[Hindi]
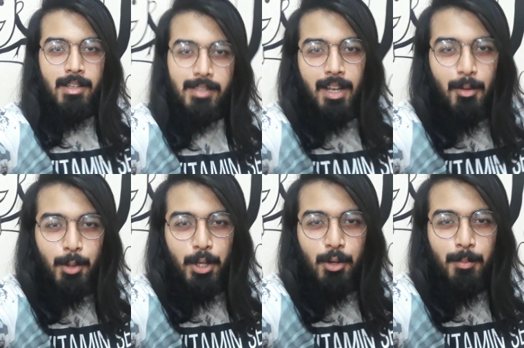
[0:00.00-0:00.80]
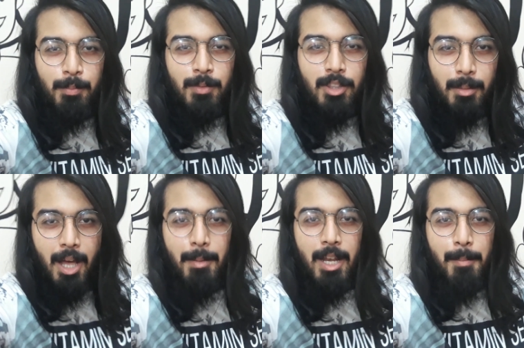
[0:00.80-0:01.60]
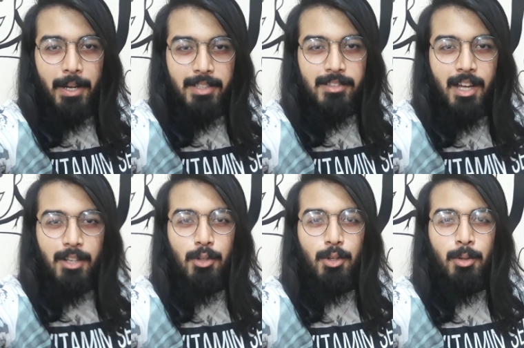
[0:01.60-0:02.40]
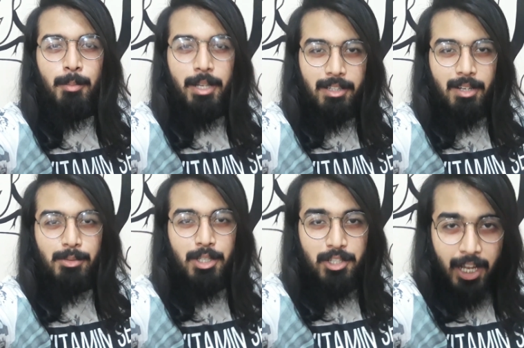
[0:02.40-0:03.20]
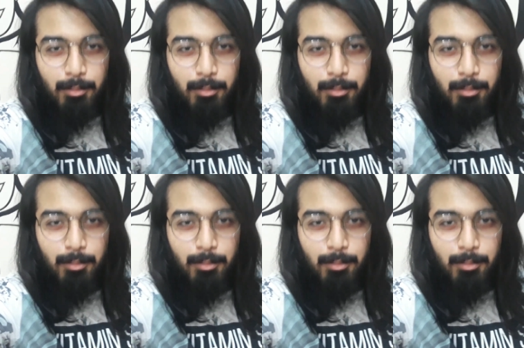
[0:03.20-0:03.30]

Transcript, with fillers: वालेकुम तमाम अहले पाकिस्तान को मेरी तरफ से चांद